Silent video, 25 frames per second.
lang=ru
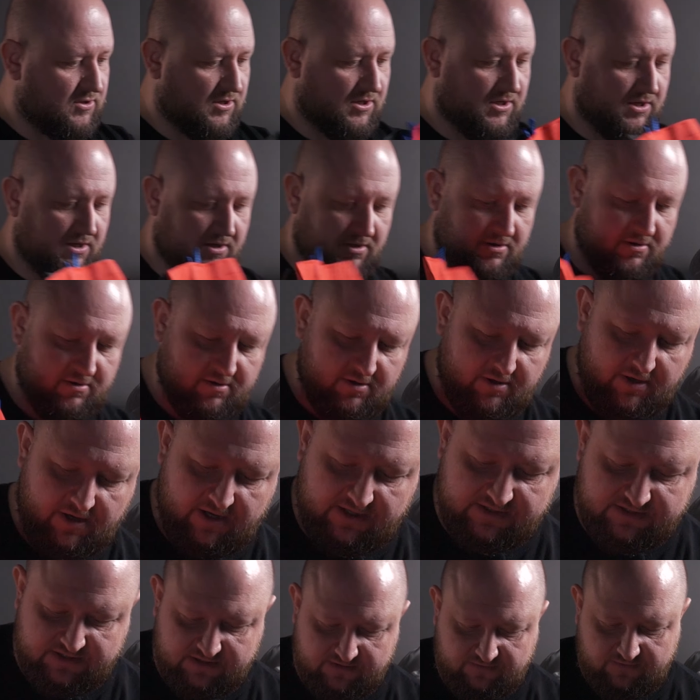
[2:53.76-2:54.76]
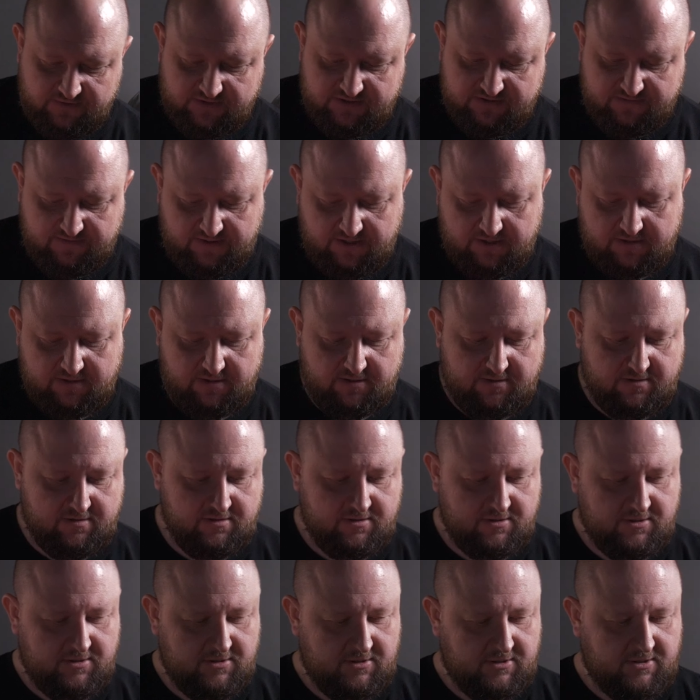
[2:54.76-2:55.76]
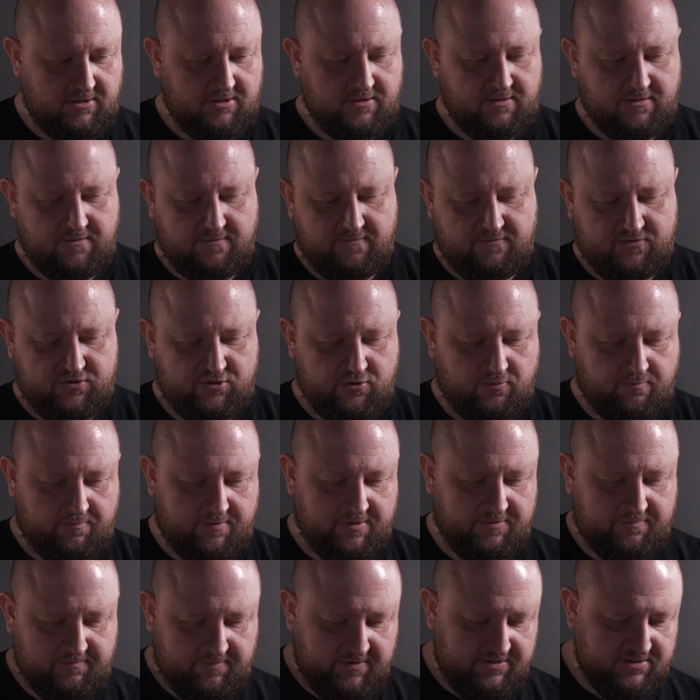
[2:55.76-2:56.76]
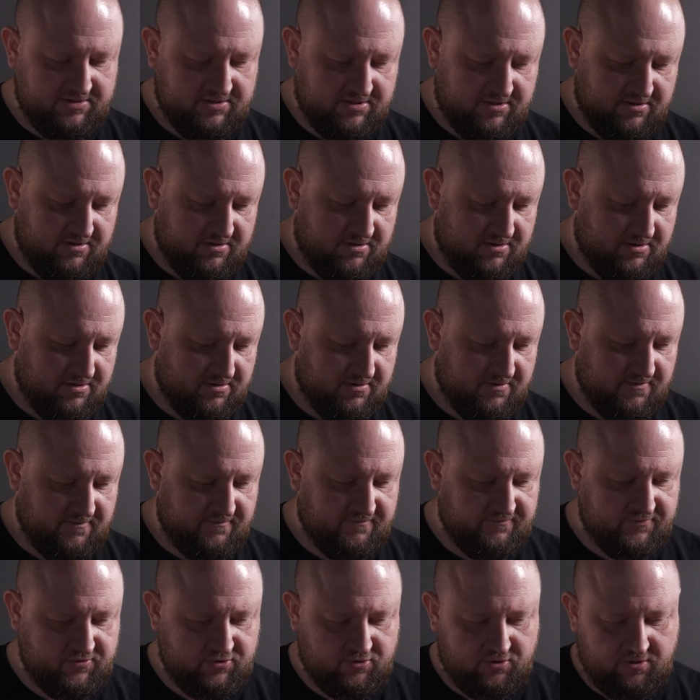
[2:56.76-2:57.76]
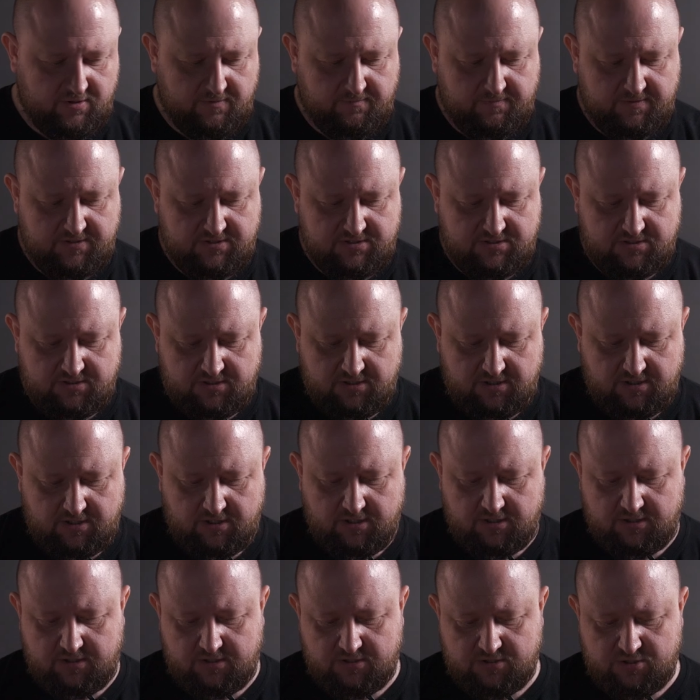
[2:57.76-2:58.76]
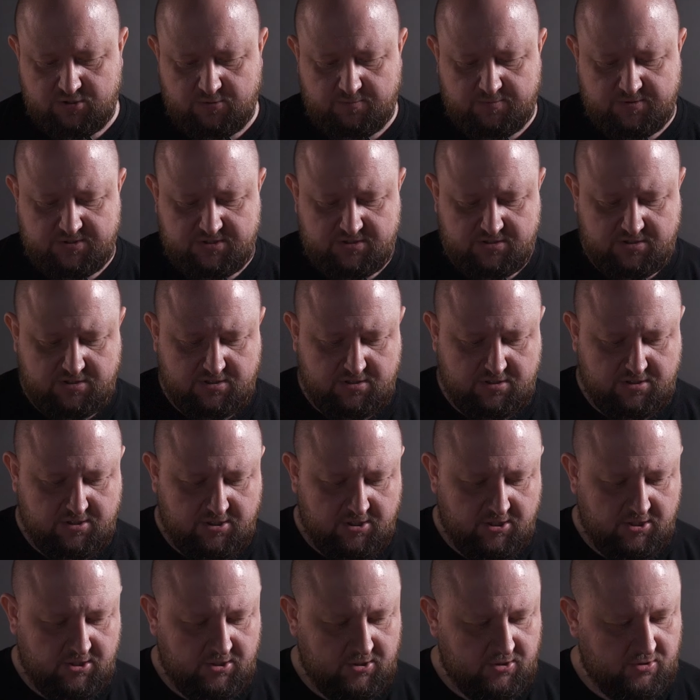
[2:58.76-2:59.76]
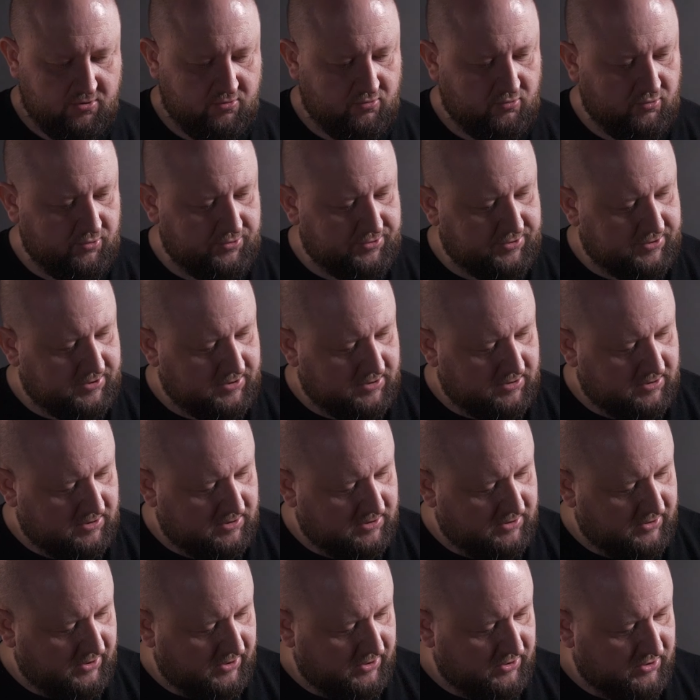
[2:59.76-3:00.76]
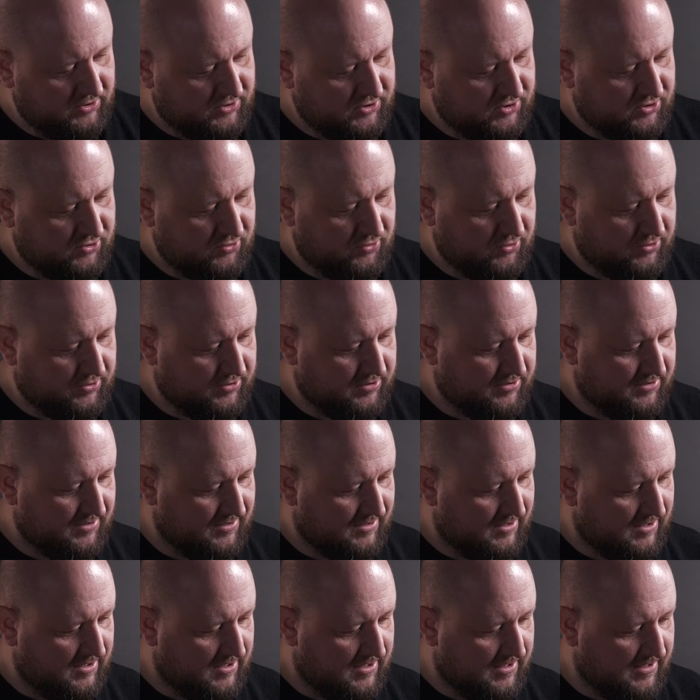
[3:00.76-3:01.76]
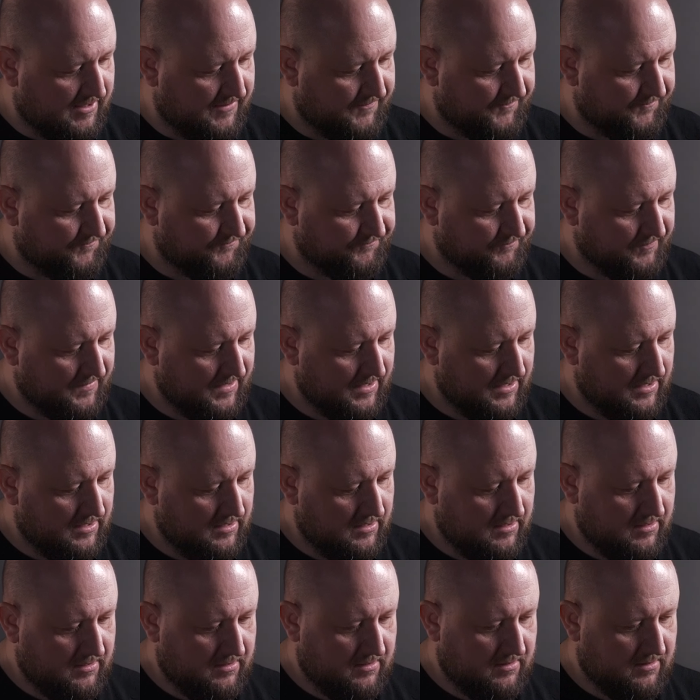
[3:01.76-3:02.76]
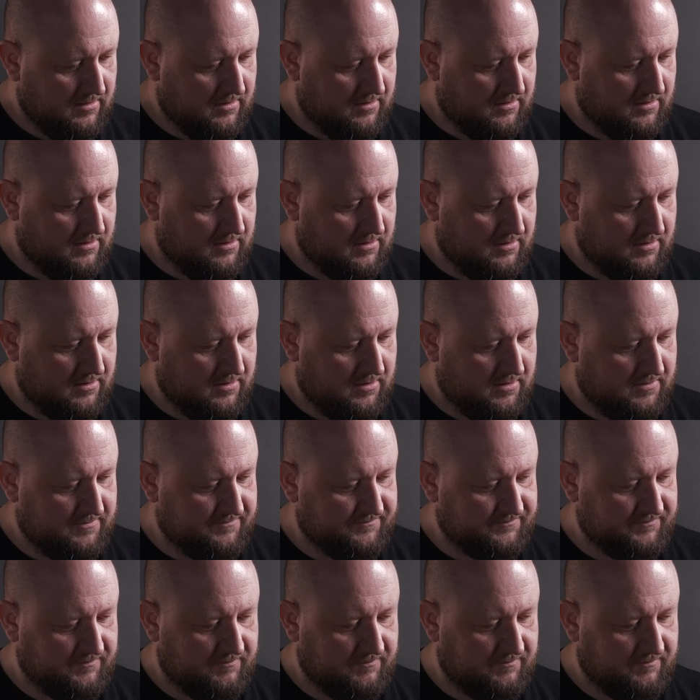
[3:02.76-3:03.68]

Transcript: такие красного цвета, все подписано, все написано. Это, собственно, от э, длинных сот для э,